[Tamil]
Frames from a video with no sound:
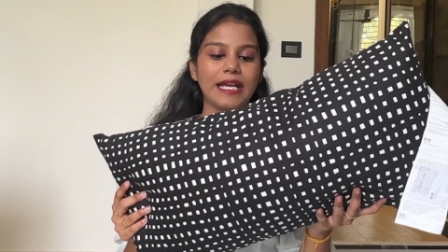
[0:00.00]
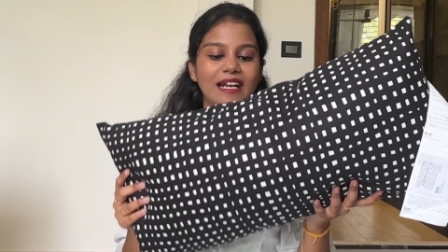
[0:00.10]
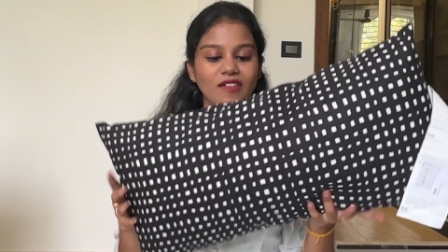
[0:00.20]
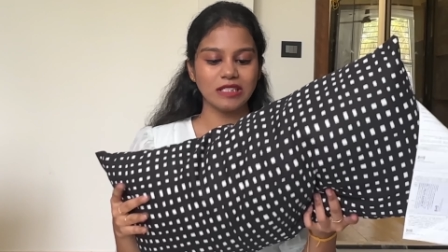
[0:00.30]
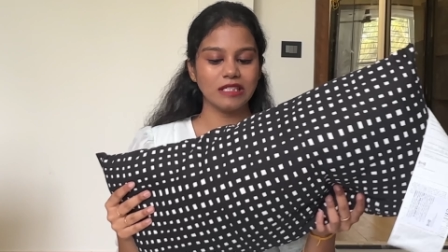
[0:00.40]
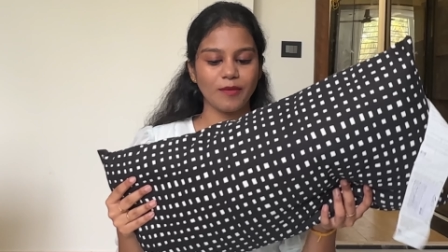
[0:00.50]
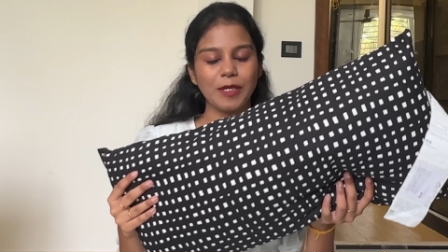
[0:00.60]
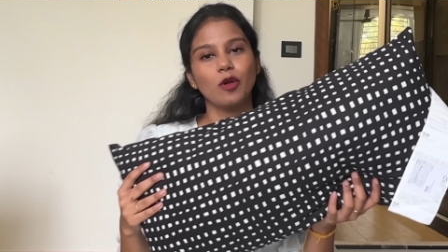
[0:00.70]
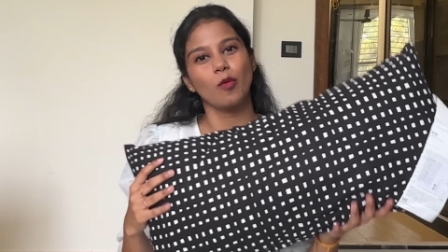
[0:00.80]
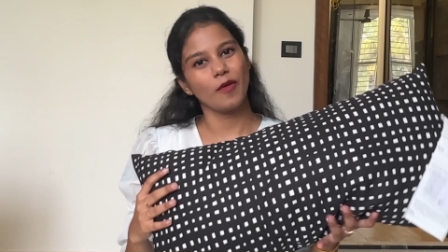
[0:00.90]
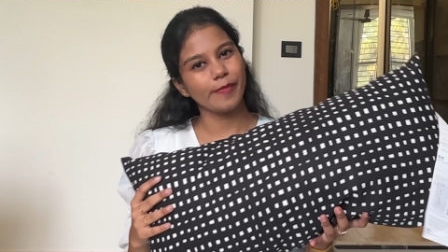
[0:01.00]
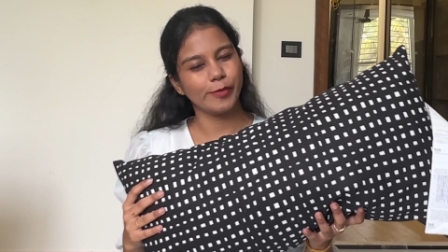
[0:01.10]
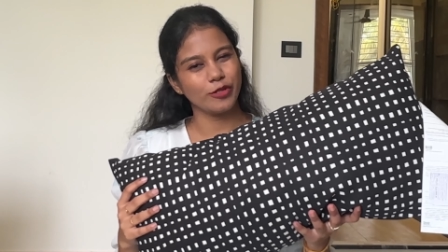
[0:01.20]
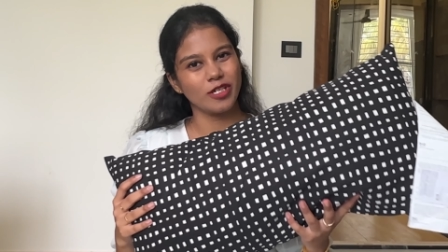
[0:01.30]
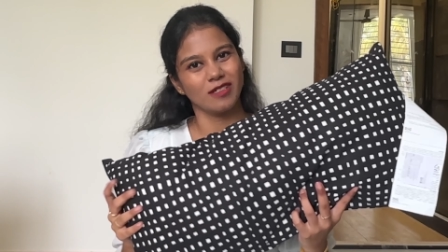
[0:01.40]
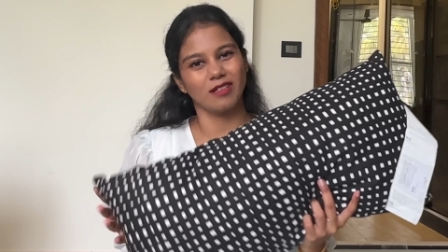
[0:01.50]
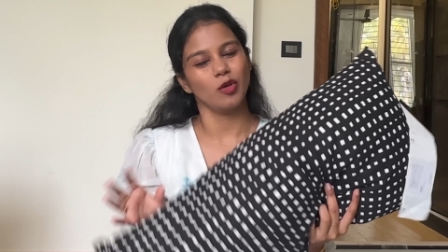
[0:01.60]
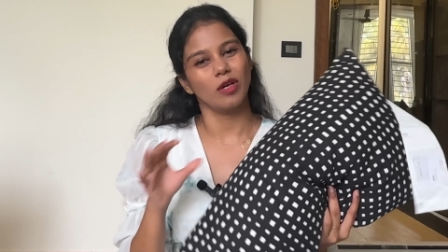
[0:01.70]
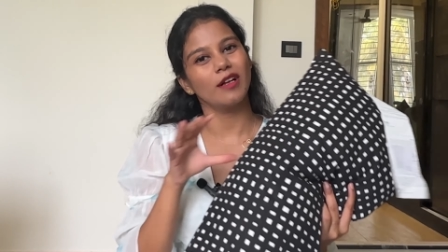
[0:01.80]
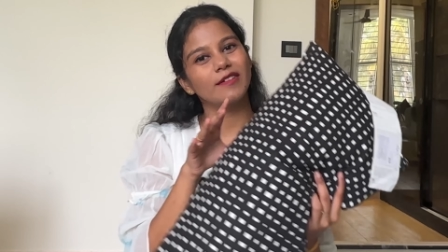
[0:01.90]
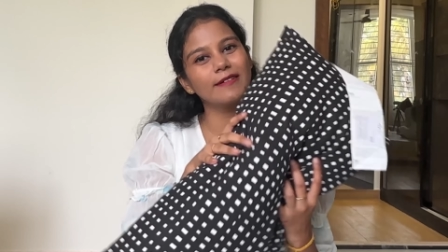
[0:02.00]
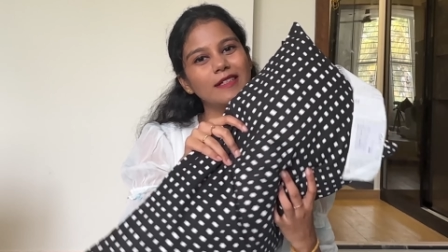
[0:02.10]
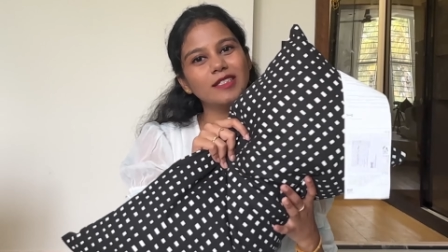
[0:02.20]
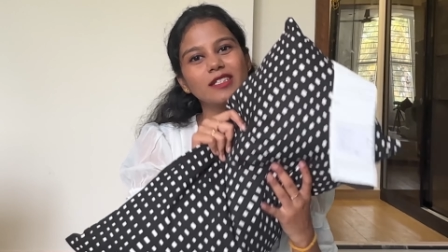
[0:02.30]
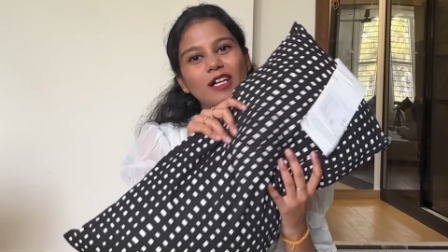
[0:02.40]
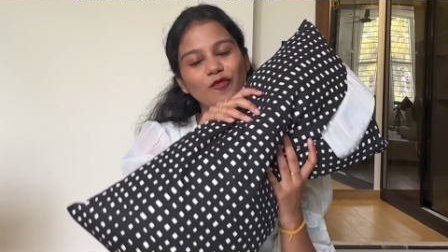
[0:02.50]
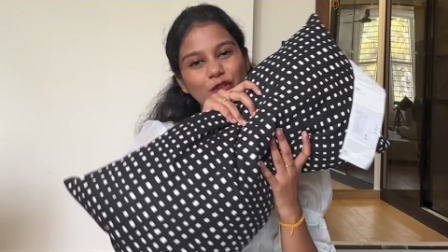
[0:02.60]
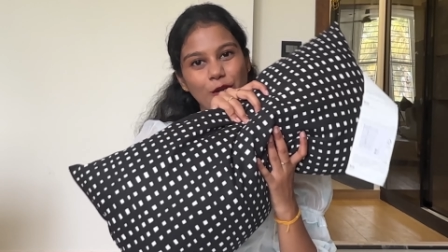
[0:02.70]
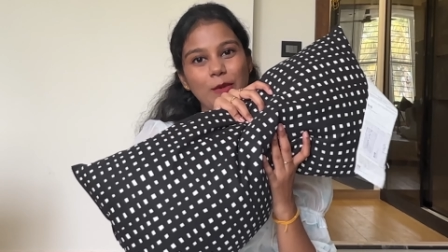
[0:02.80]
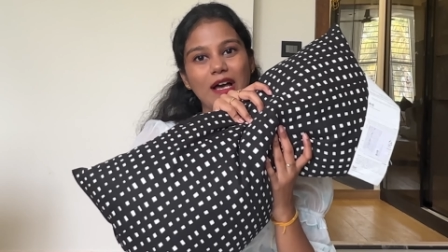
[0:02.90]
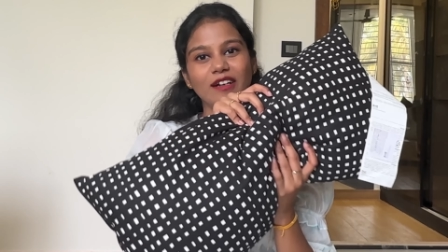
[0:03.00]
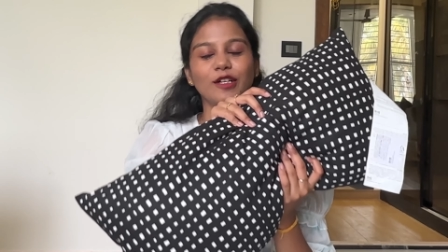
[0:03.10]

எனக்கு வந்து இந்த பில்லோ ரொம்பவே பிடிச்சிருந்தது ஓரளவுக்கு வந்து கம்ஃபர்டபுளாக